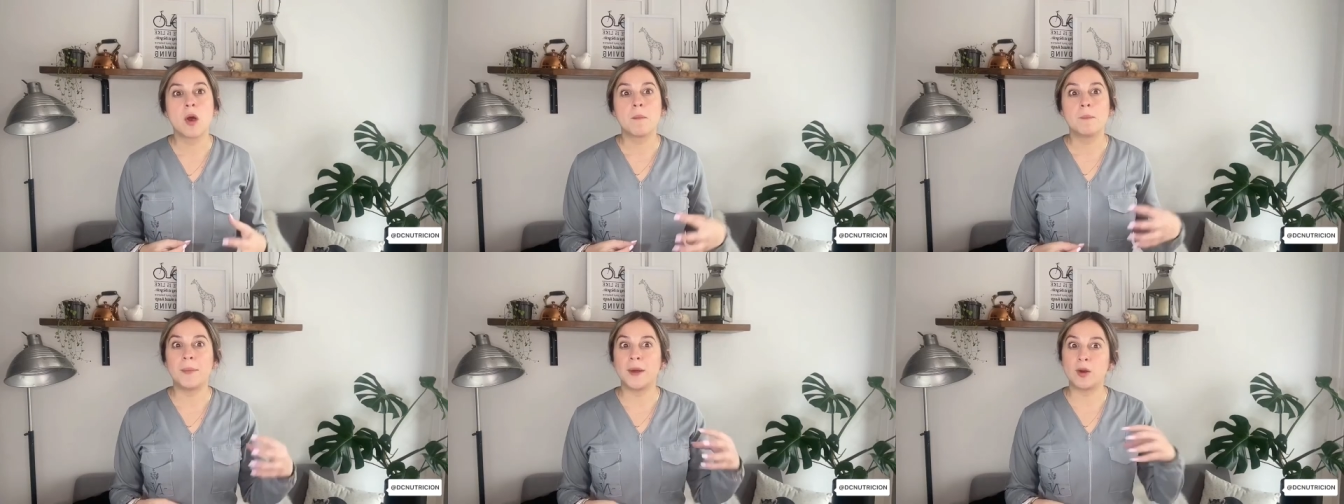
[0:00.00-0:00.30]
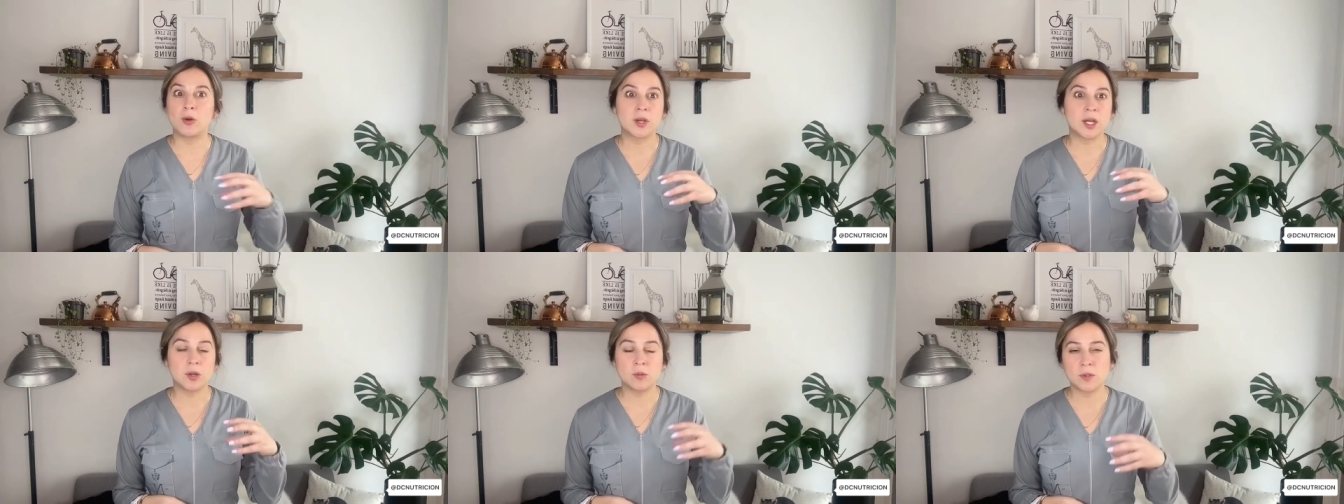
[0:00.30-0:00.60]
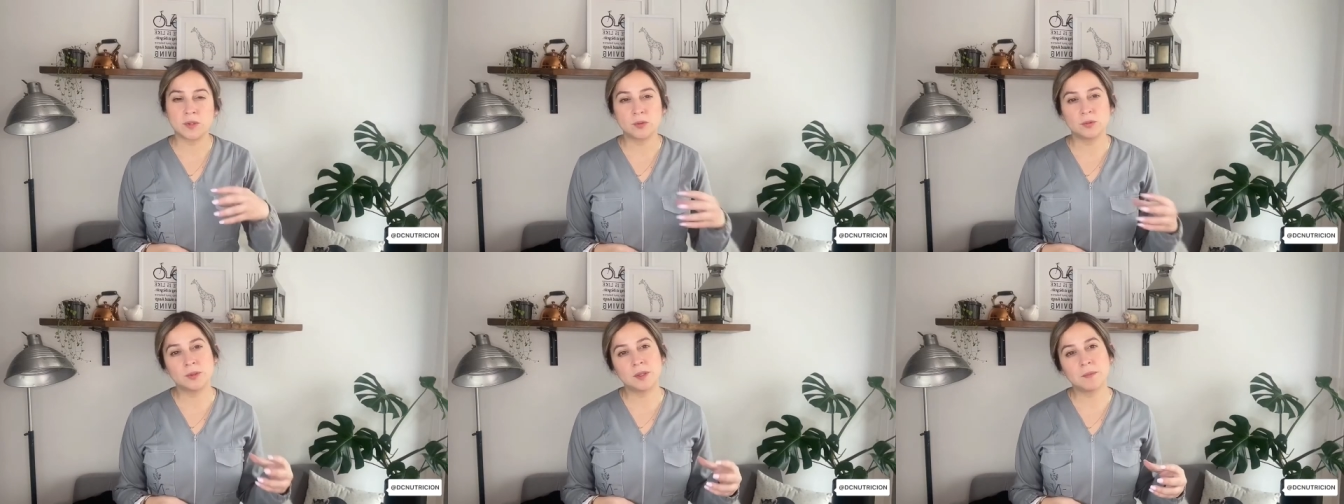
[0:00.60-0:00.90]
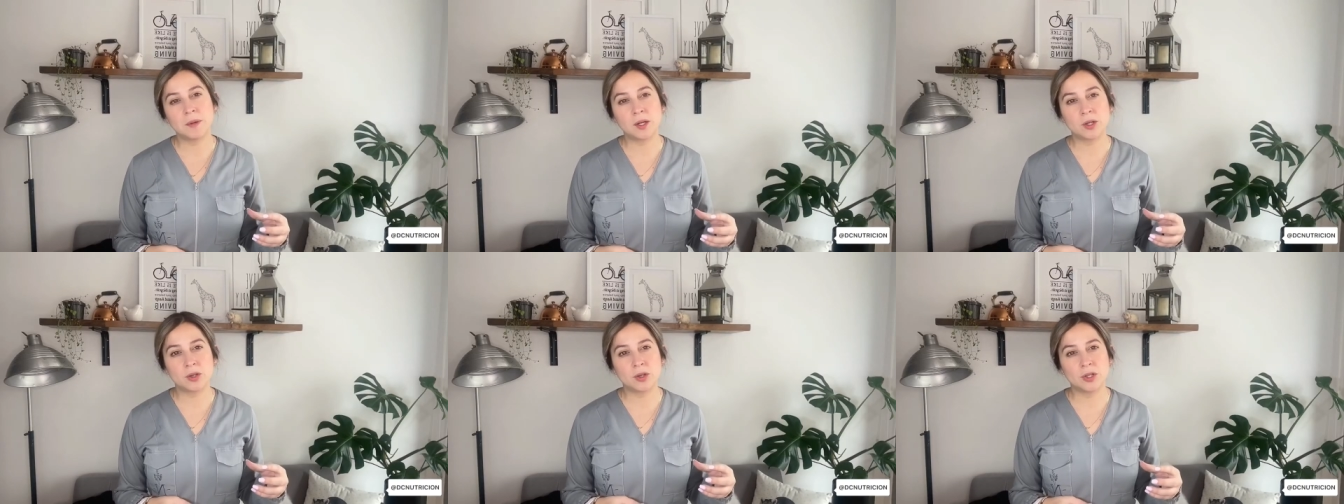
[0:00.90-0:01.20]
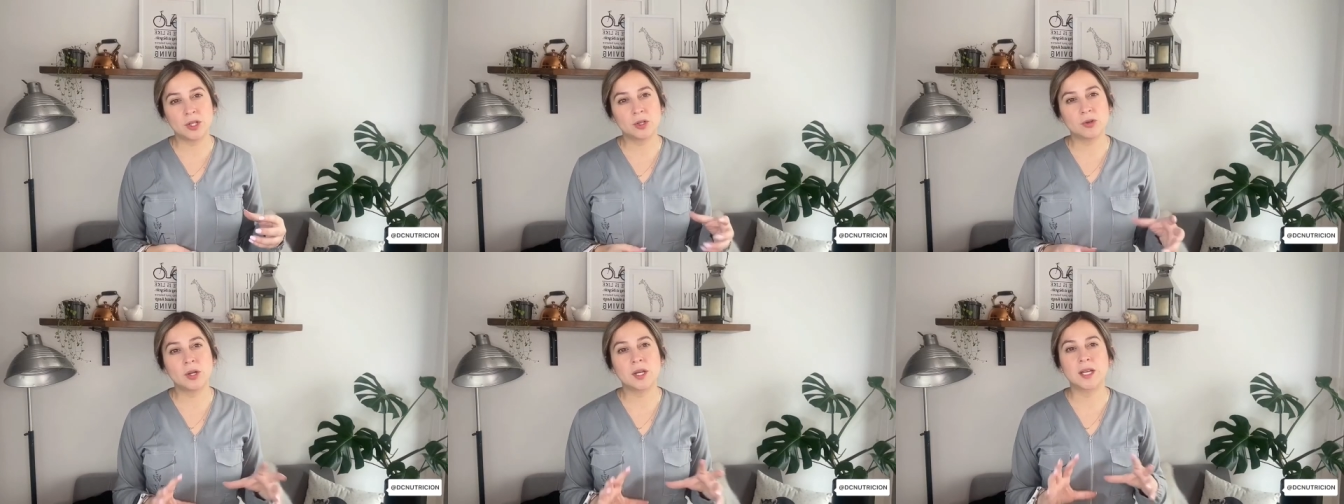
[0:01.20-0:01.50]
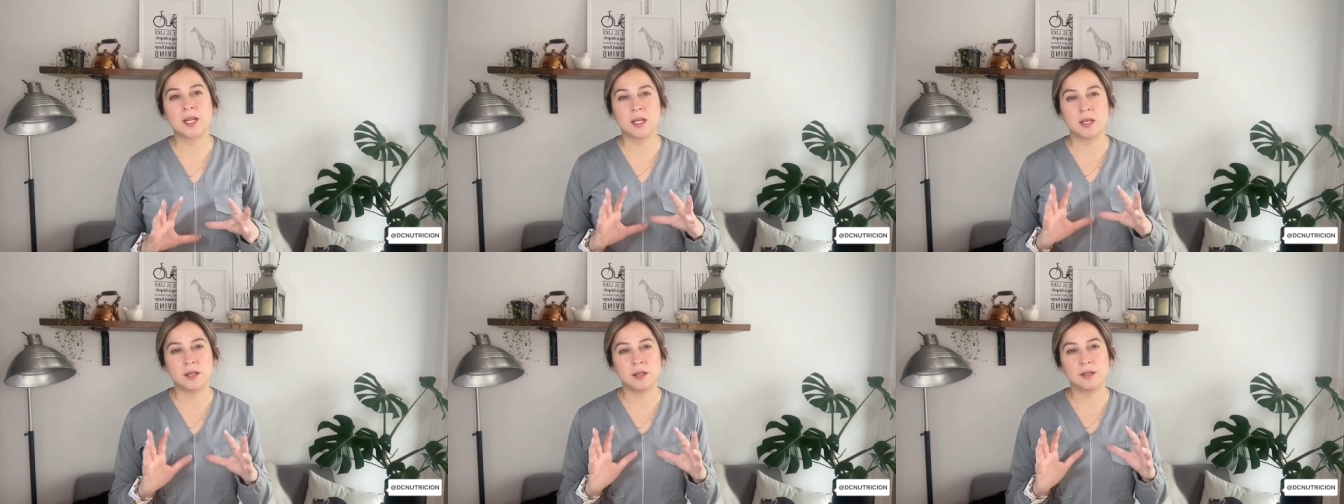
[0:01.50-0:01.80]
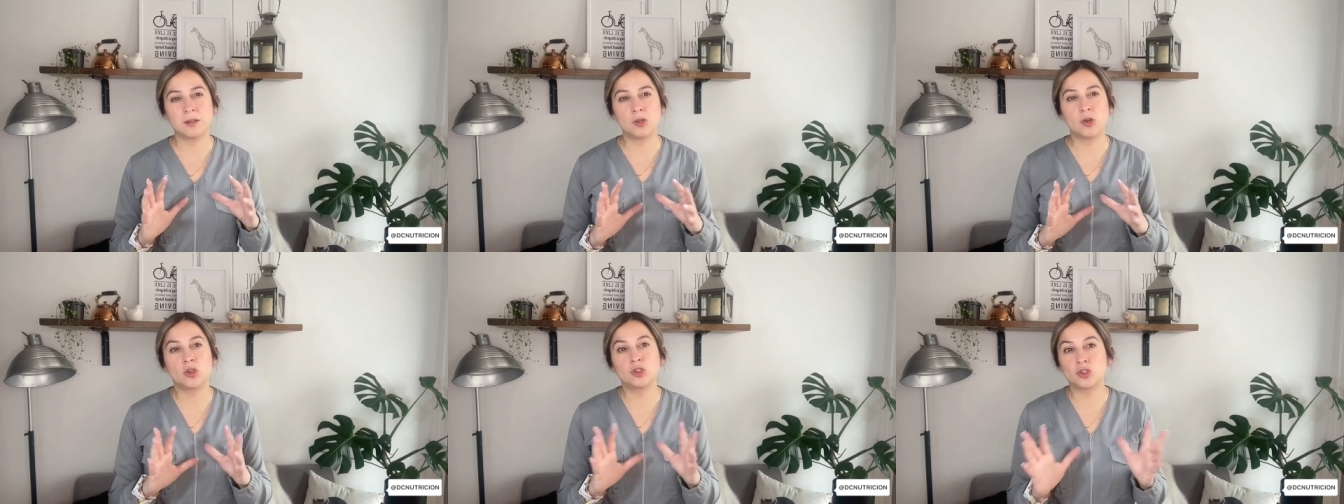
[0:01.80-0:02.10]
pero que no es un tema crónico y que
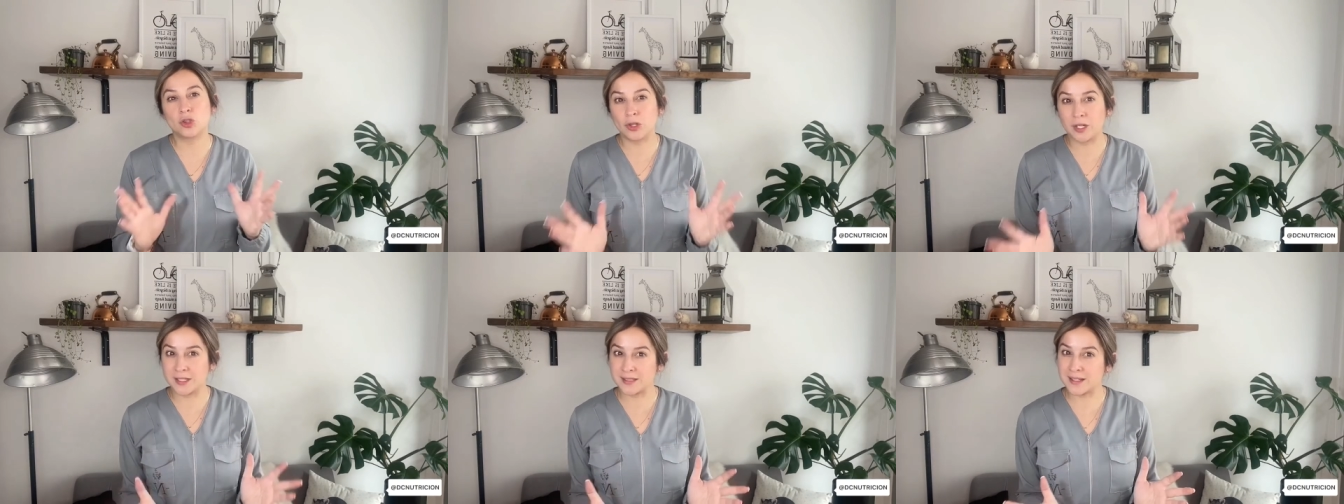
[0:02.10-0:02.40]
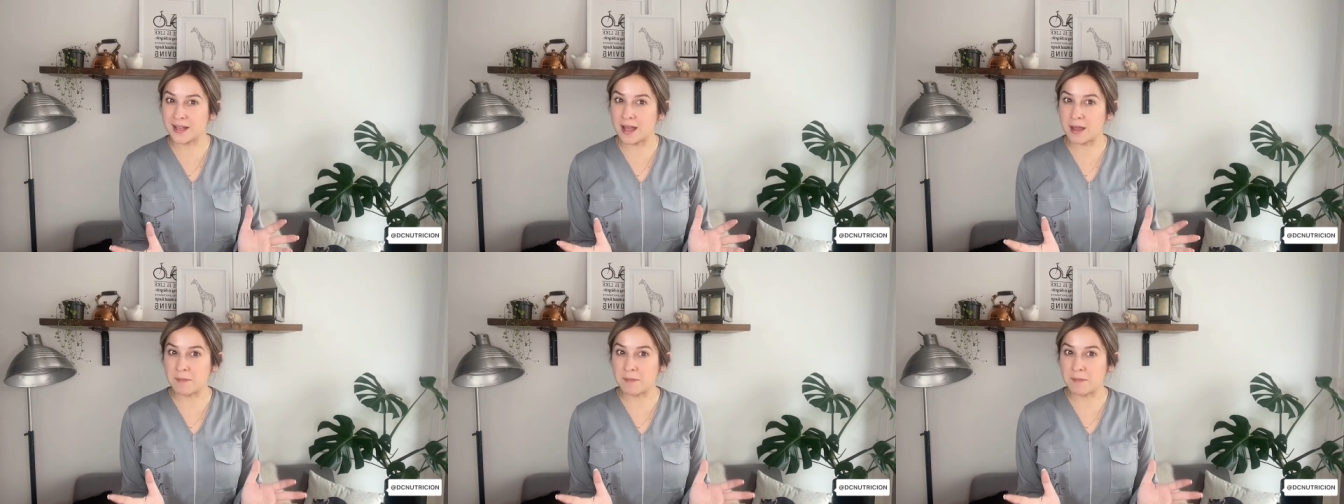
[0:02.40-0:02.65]
no todo les cae